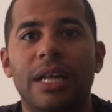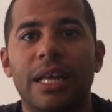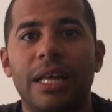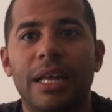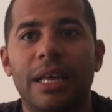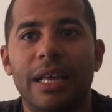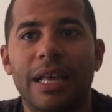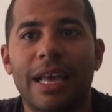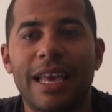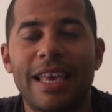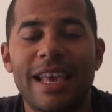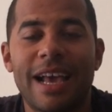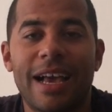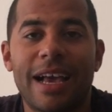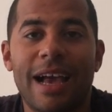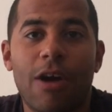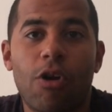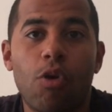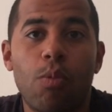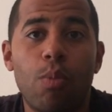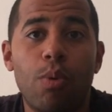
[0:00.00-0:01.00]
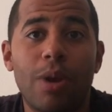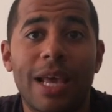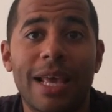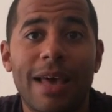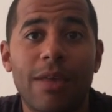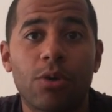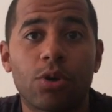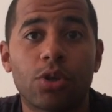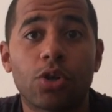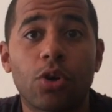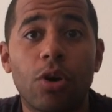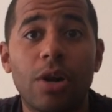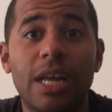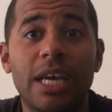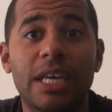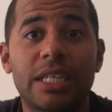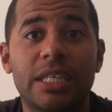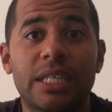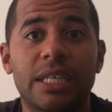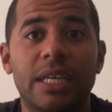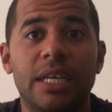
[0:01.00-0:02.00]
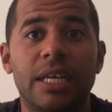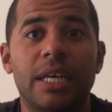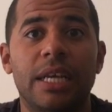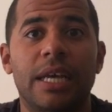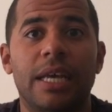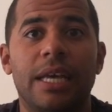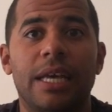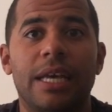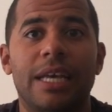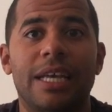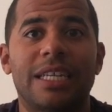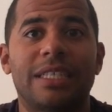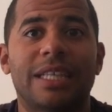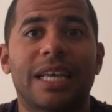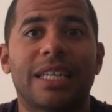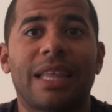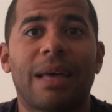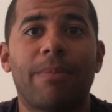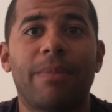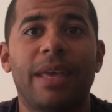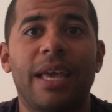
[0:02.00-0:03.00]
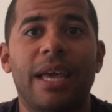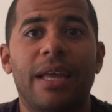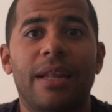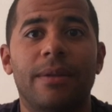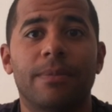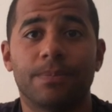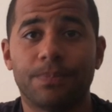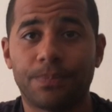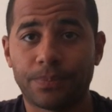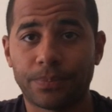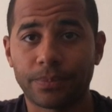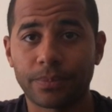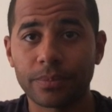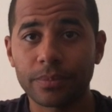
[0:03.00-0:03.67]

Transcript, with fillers: eh, que acumula ya dos goles, eh, está también